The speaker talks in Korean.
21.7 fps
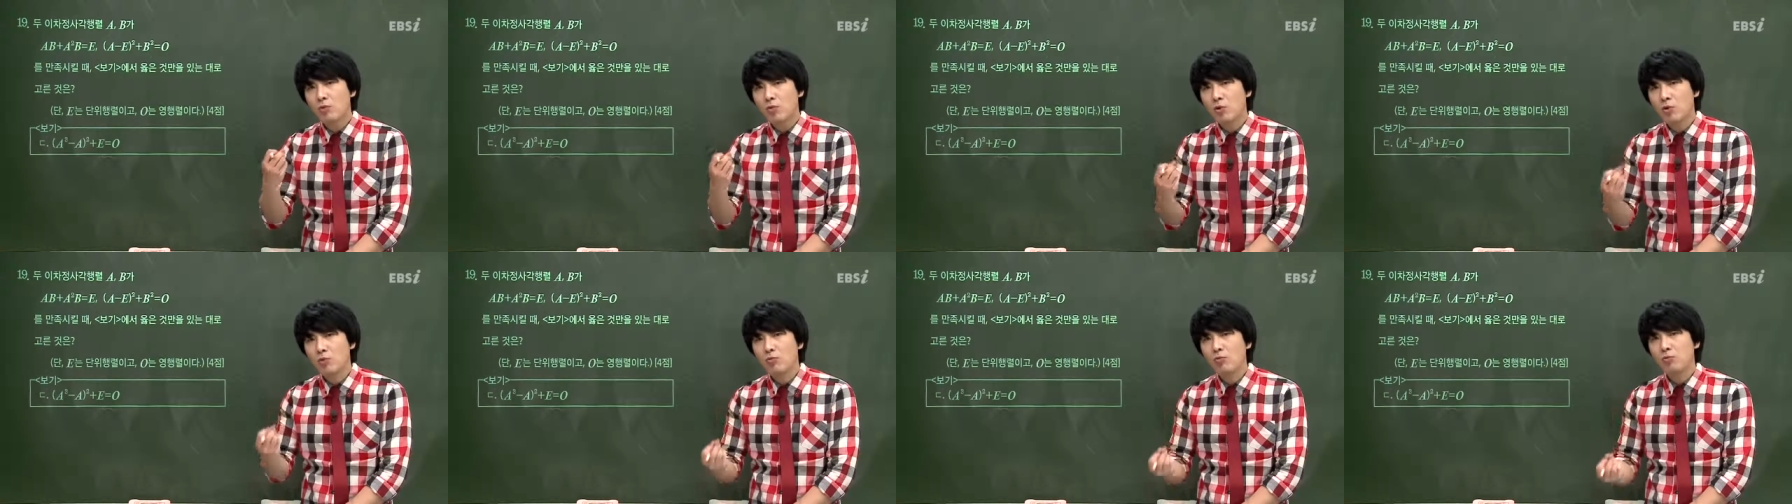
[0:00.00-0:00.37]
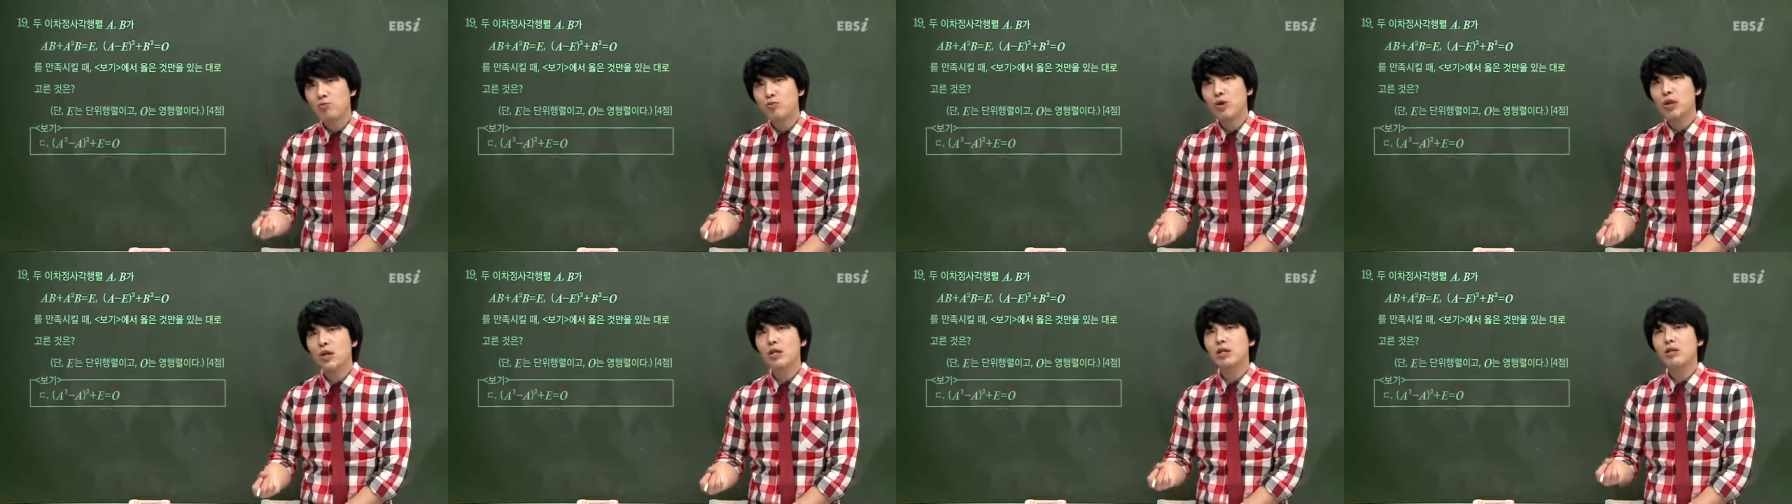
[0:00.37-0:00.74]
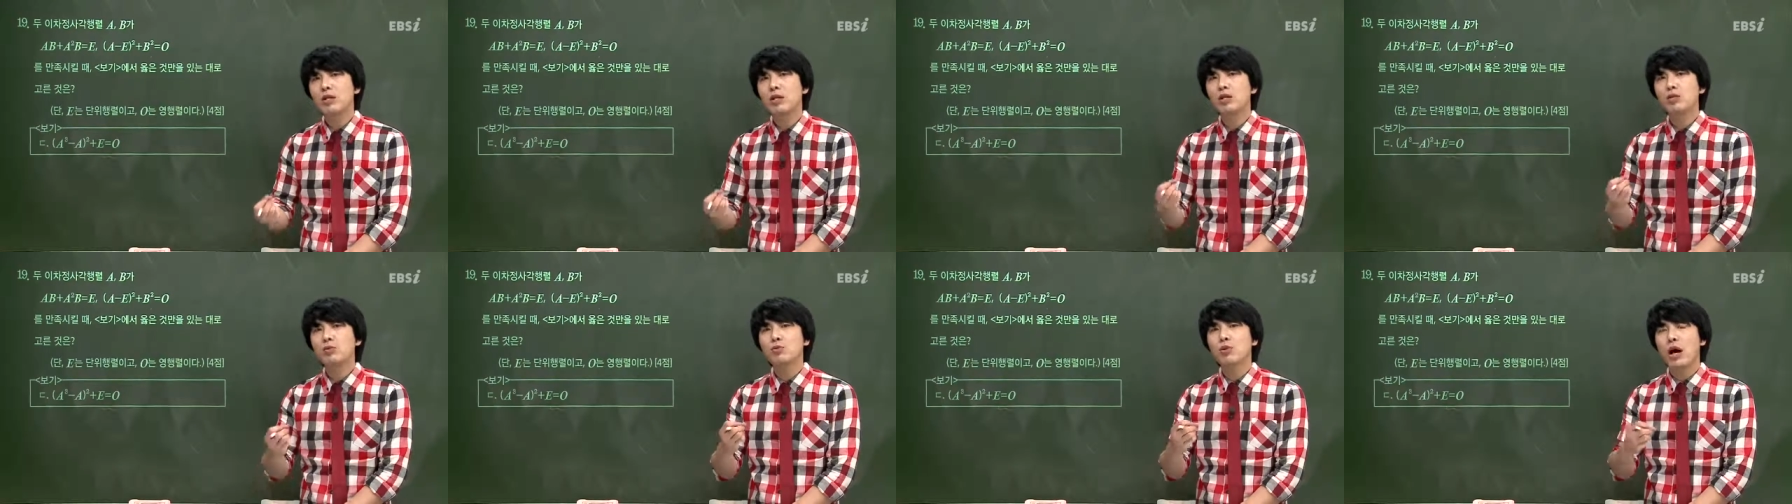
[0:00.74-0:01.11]

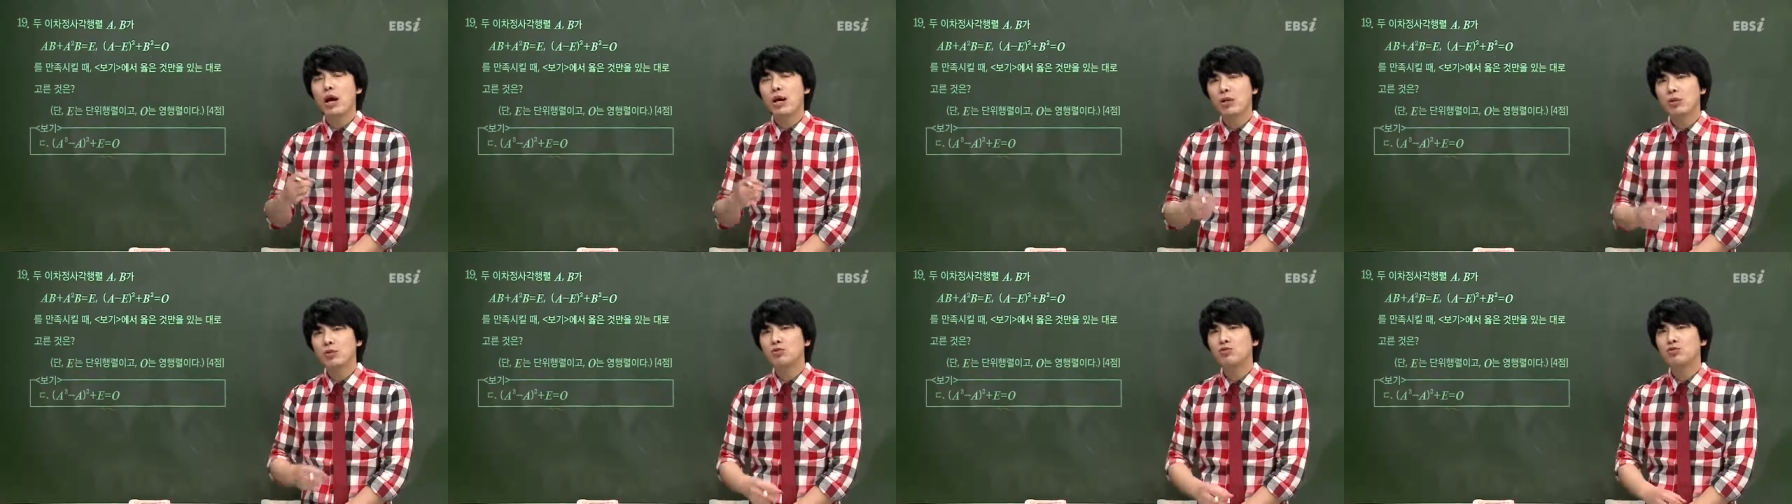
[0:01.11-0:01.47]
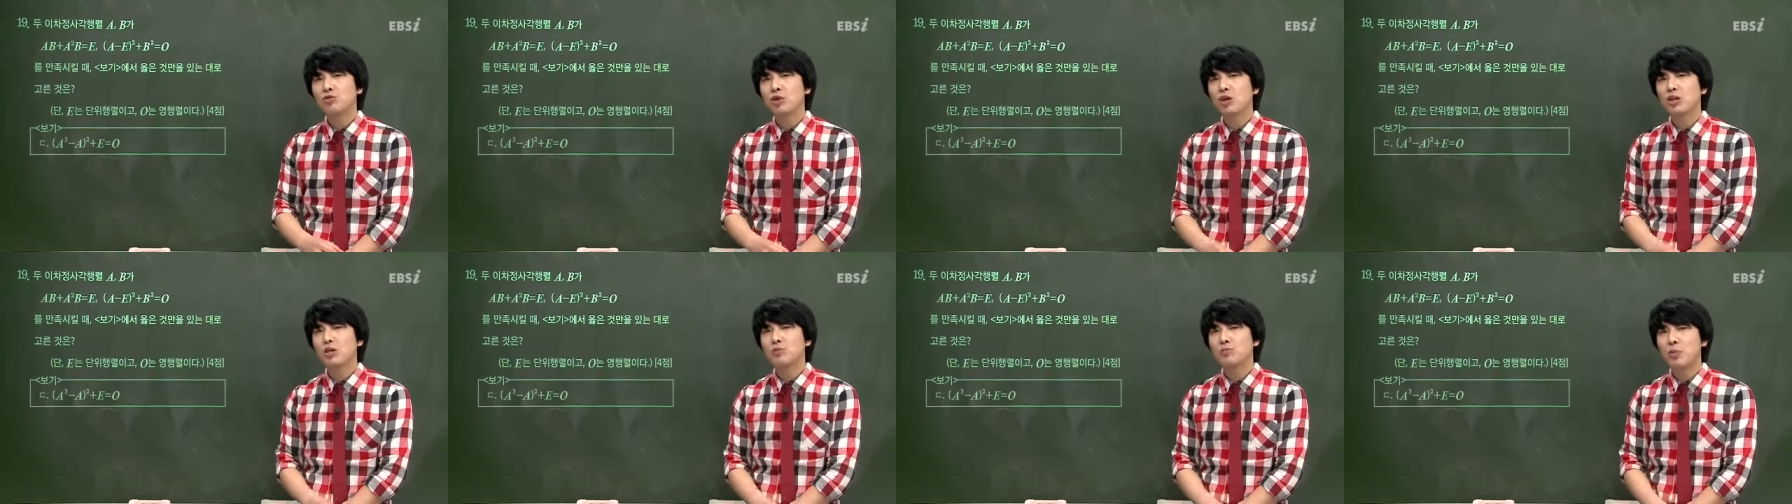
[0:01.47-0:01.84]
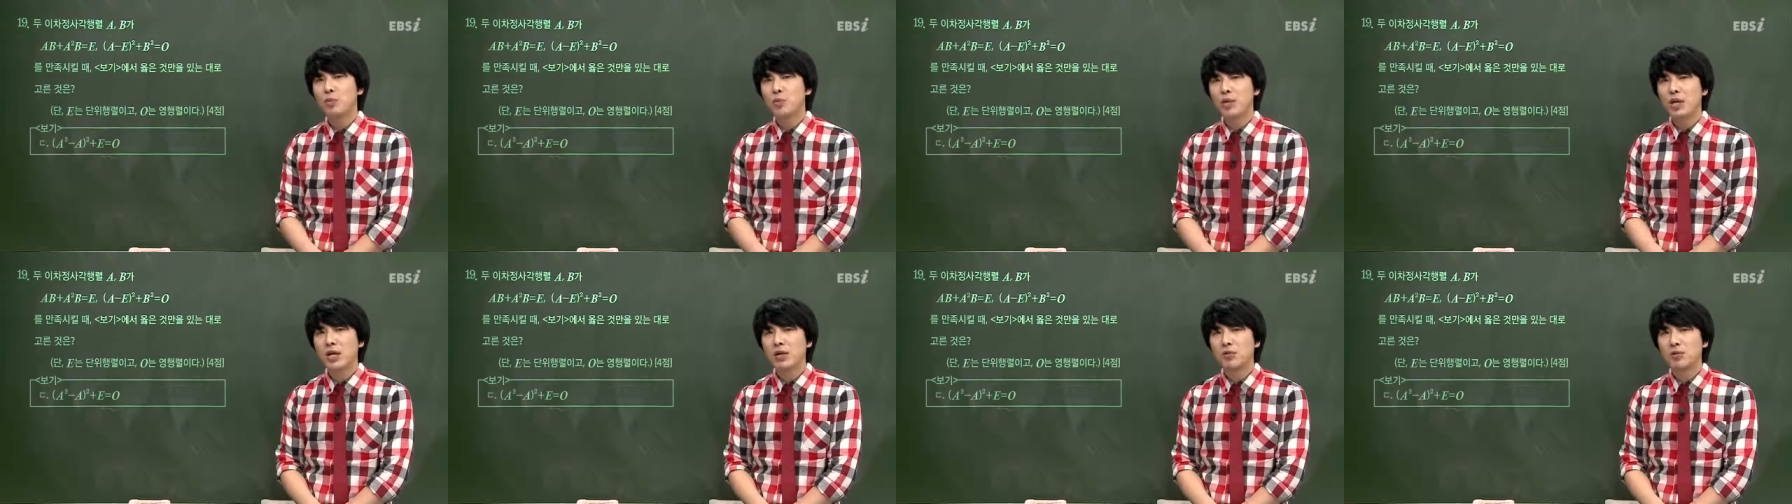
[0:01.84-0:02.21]
공부했는데도 과연 수학을
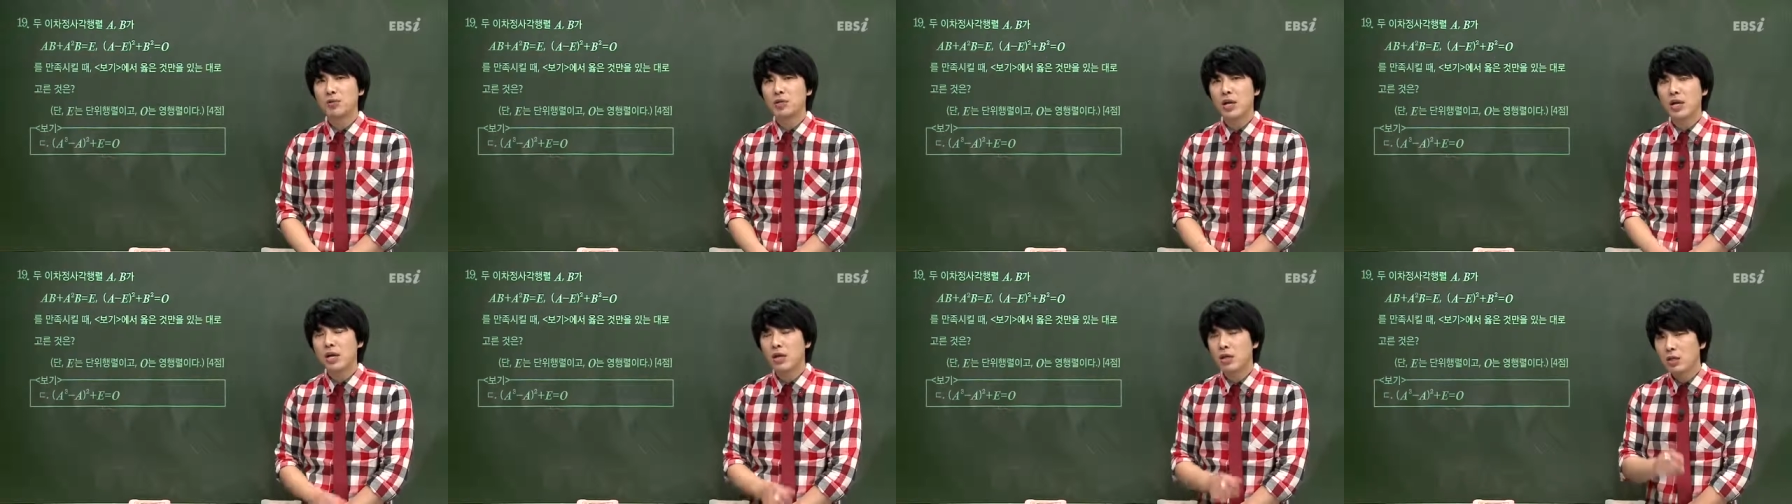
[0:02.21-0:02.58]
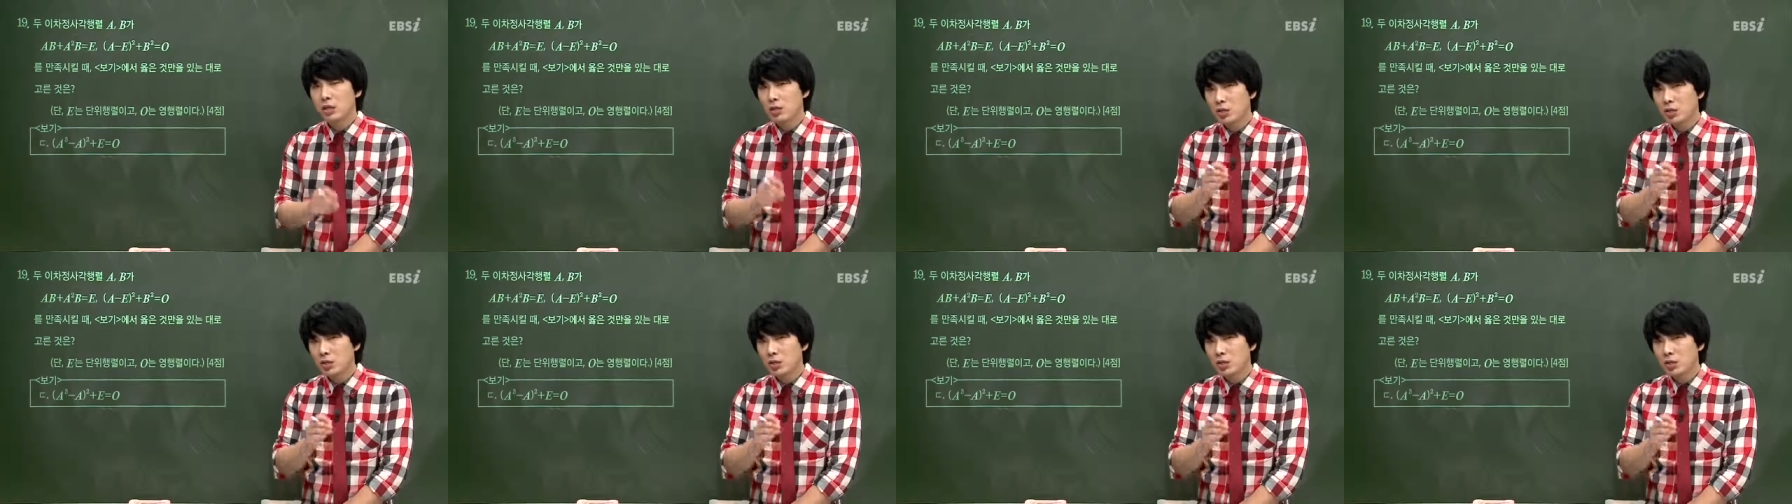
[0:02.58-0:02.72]
포기할 거냐